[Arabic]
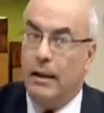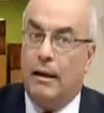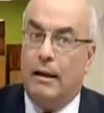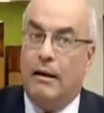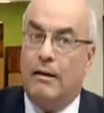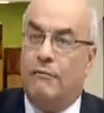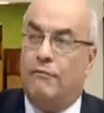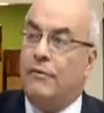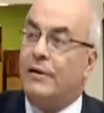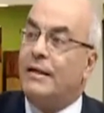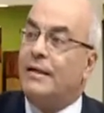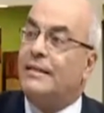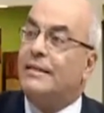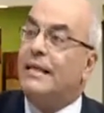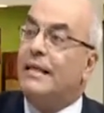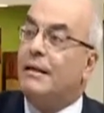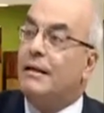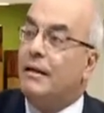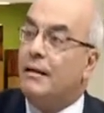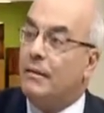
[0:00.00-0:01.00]
آه، فكره
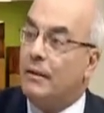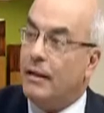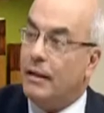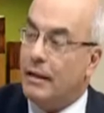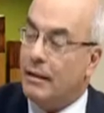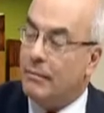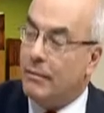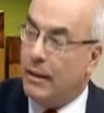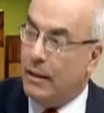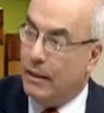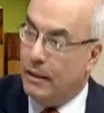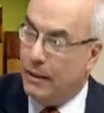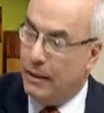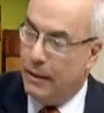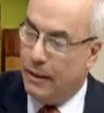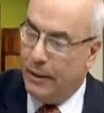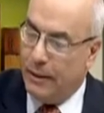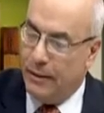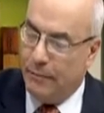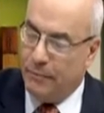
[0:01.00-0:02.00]
ال ال
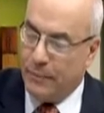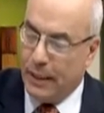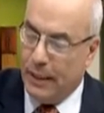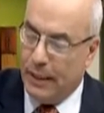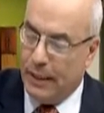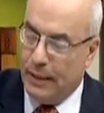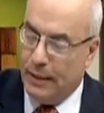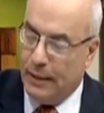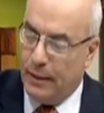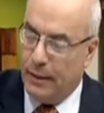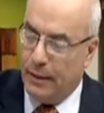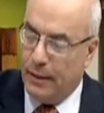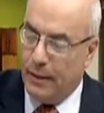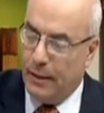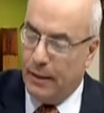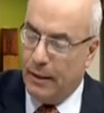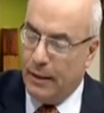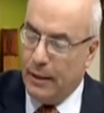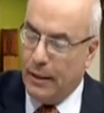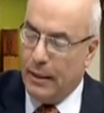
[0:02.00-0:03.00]
ال
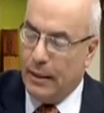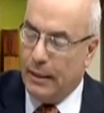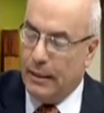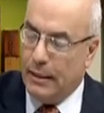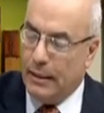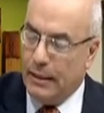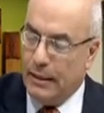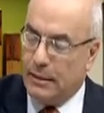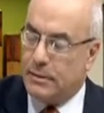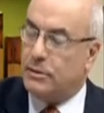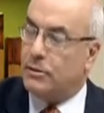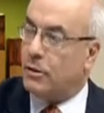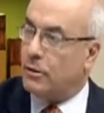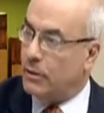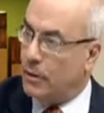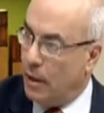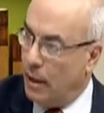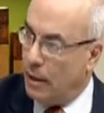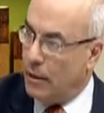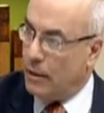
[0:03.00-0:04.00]
ال
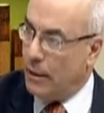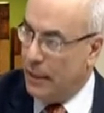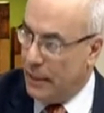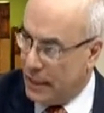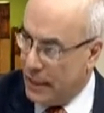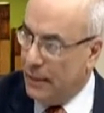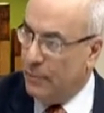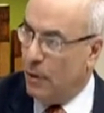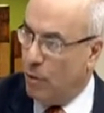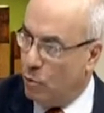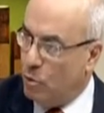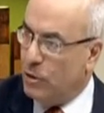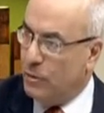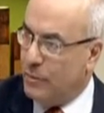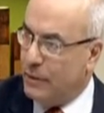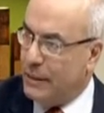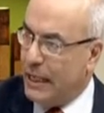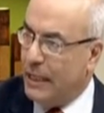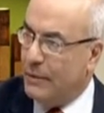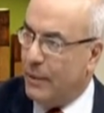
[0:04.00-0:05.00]
الاستقرار اللي كان موجود
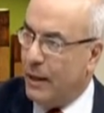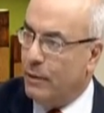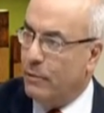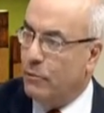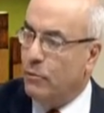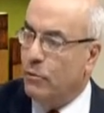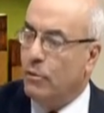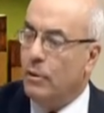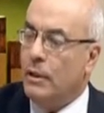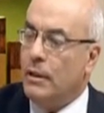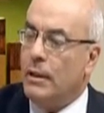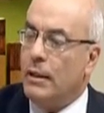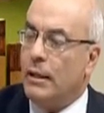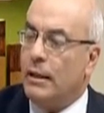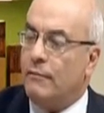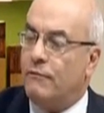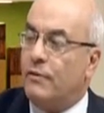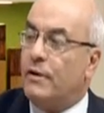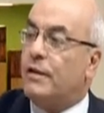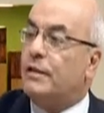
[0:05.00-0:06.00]
بنتكلم عنه
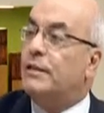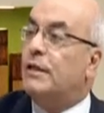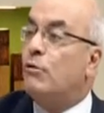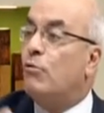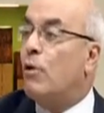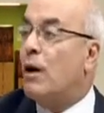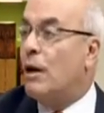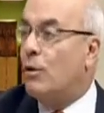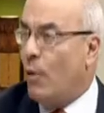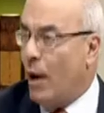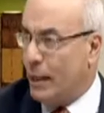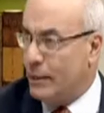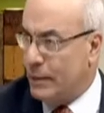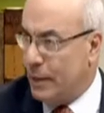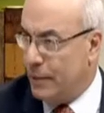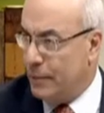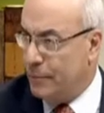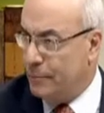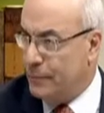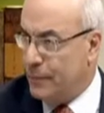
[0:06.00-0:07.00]
فكره اللغه
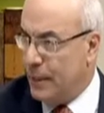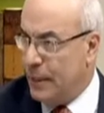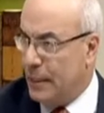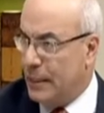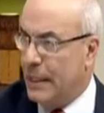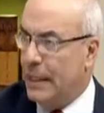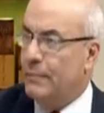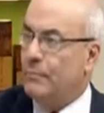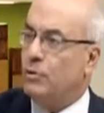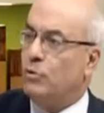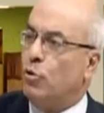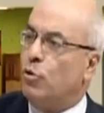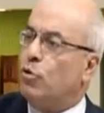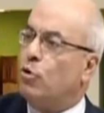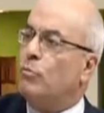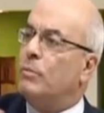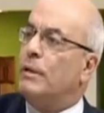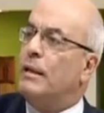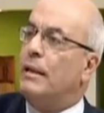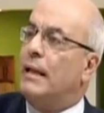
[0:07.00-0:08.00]
الواحده اللي كان
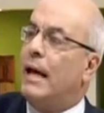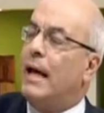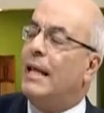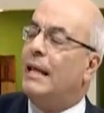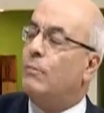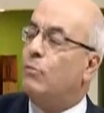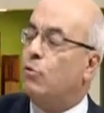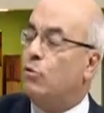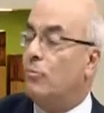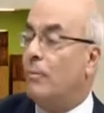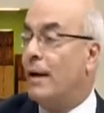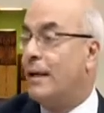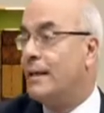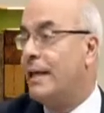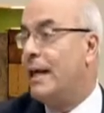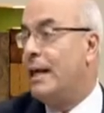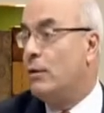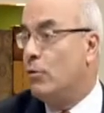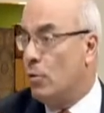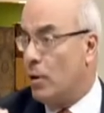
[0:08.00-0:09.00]
بتحكم العالم كله
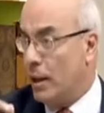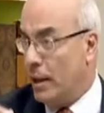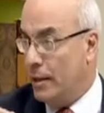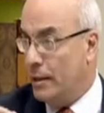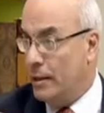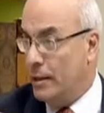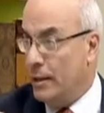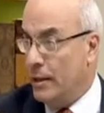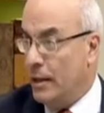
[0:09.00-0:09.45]
معناها لغه